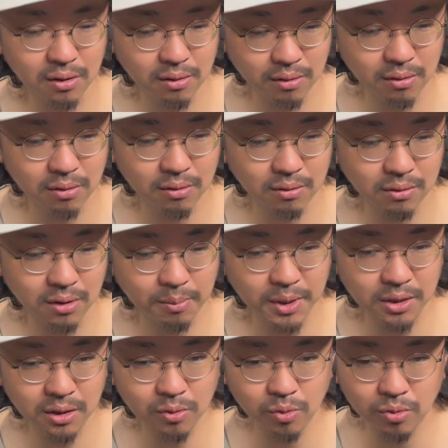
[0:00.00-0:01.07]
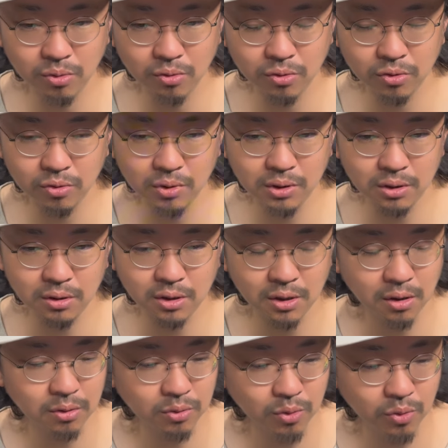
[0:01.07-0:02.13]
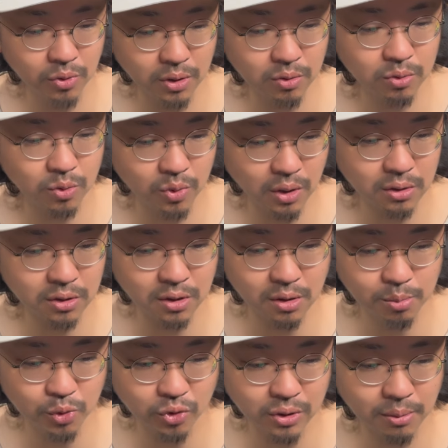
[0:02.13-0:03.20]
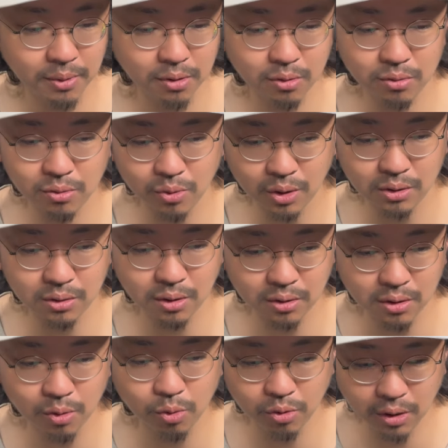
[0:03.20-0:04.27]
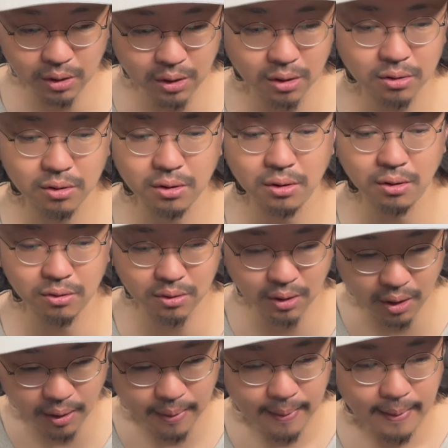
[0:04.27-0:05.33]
うん、たまにこう週1違うところ行くとか違うものを食べるとかってした方がいいらしいですね。